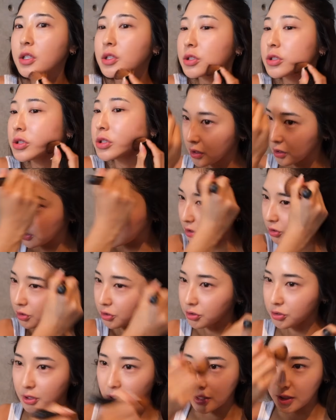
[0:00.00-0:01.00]
局自
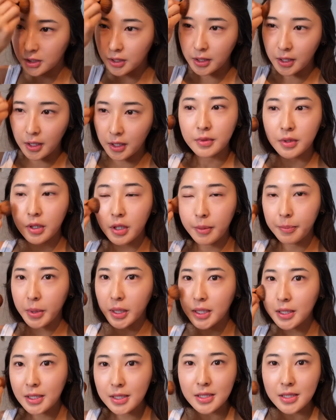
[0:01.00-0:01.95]
己流になっちゃってやっぱ引